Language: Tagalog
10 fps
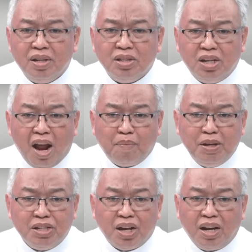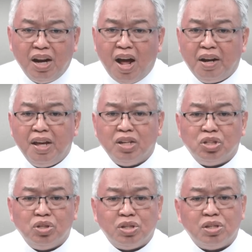Sinabi sa kanila ni
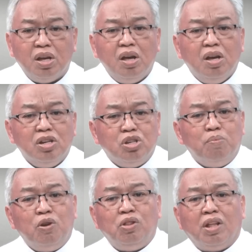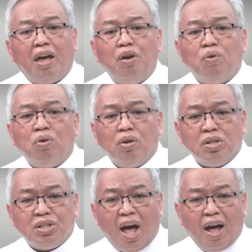Jesus, Sumunod kayo
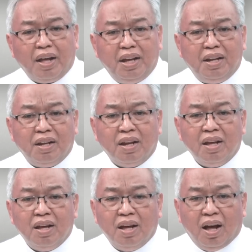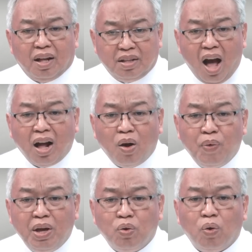sa akin at
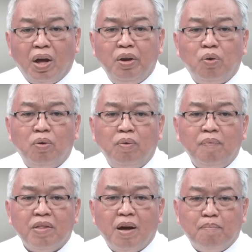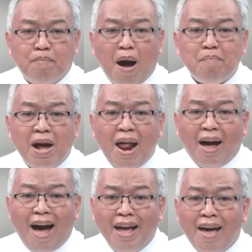gagawin ko kayong
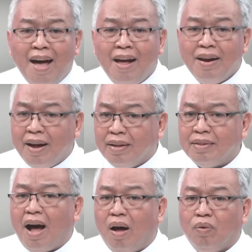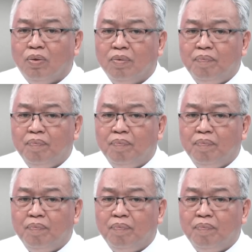mamalakaya ng tao.